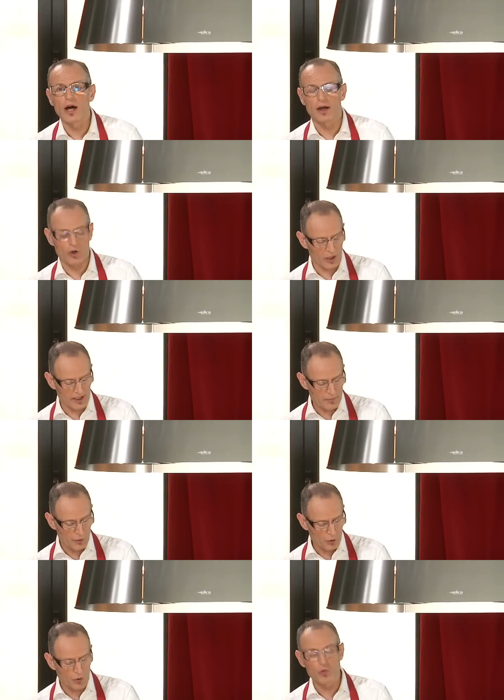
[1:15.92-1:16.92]
ancora di
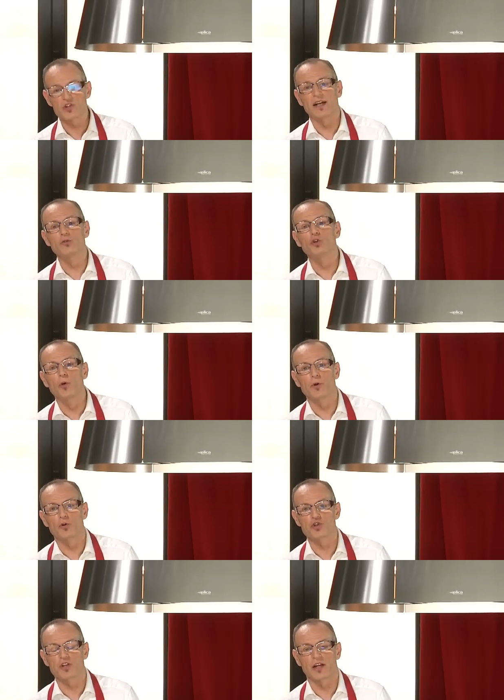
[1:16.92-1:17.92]
più usando il doppio
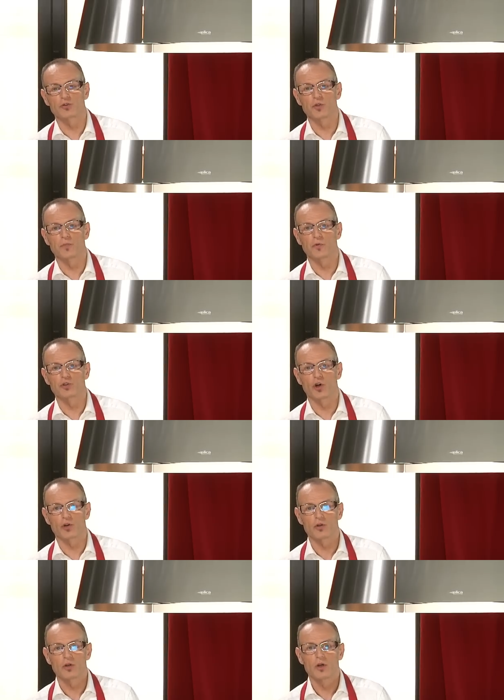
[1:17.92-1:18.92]
concentrato di
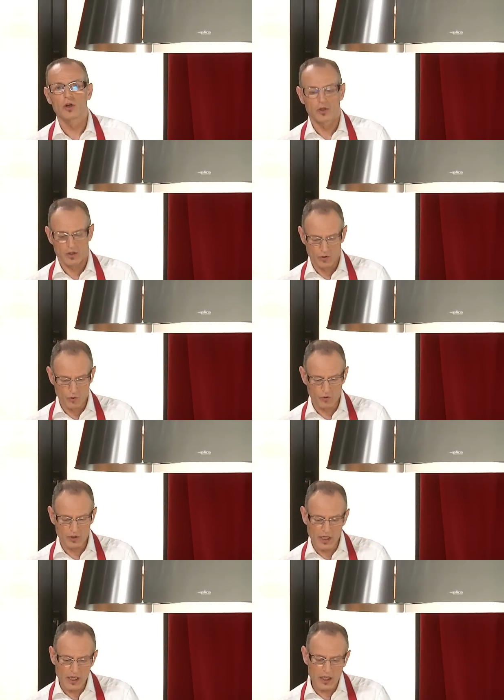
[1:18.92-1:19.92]
pomodoro.
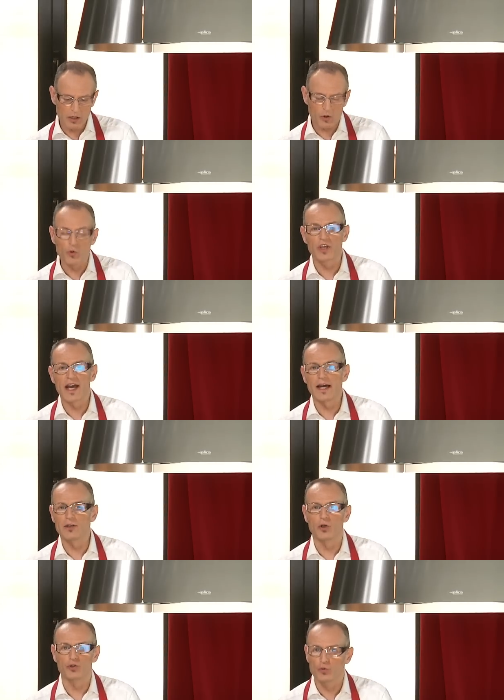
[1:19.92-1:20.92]
Un eh,
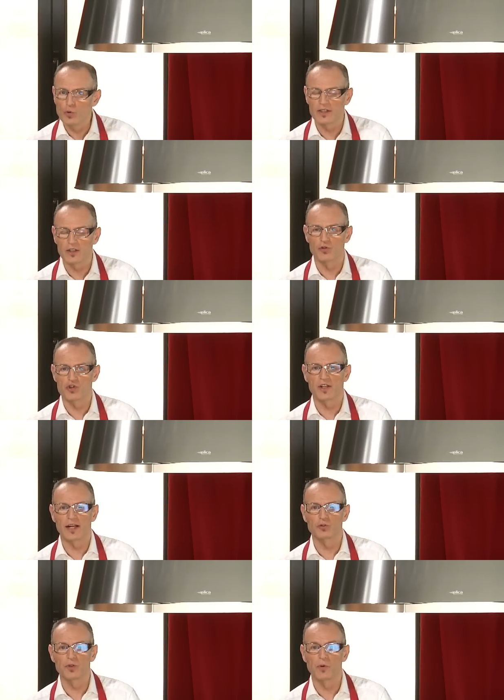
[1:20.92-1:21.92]
cucchiaio o due di
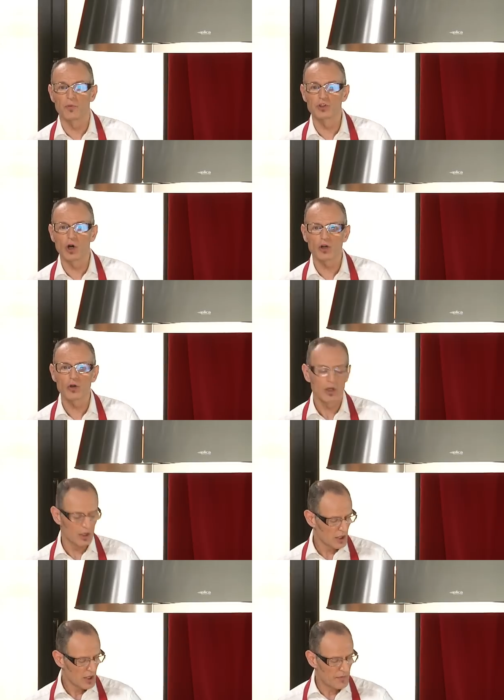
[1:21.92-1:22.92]
concentrato di pomodoro
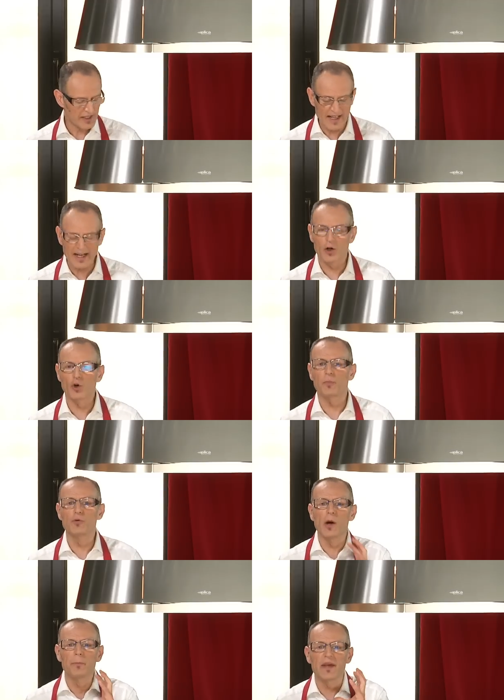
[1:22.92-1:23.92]
per dare ancora
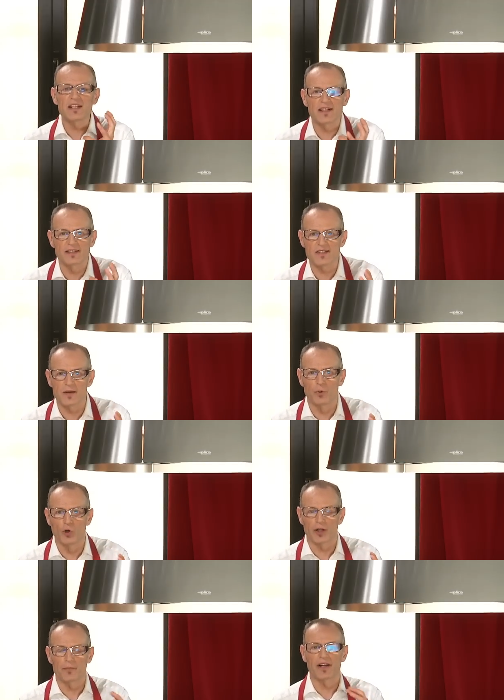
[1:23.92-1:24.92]
più ampiezza di
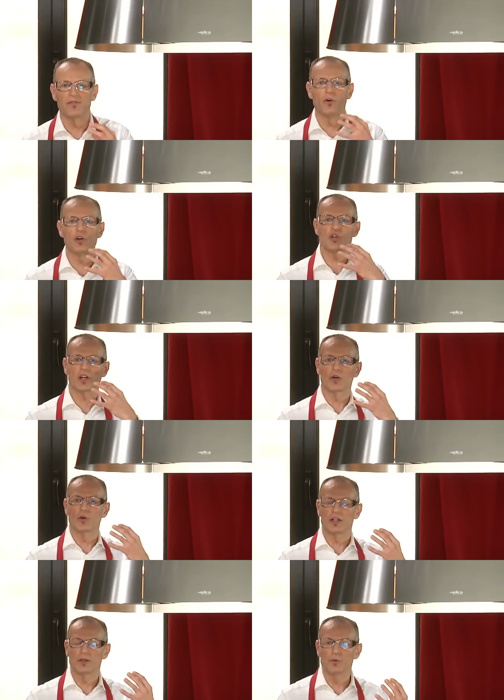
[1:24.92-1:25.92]
sapore, per avvolgere
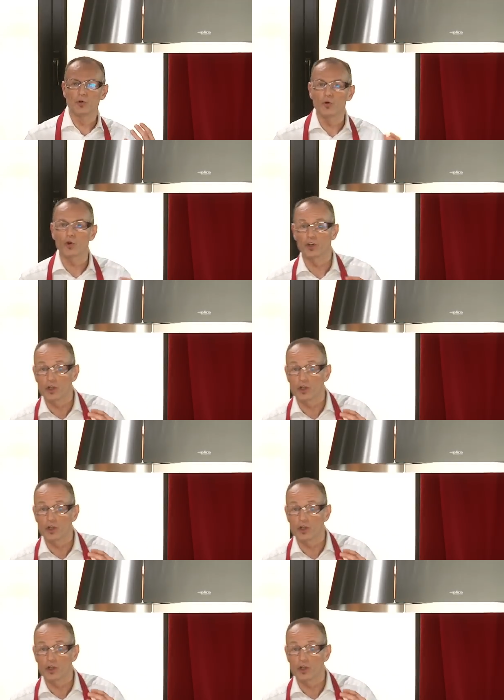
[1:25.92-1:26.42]
ancora di più con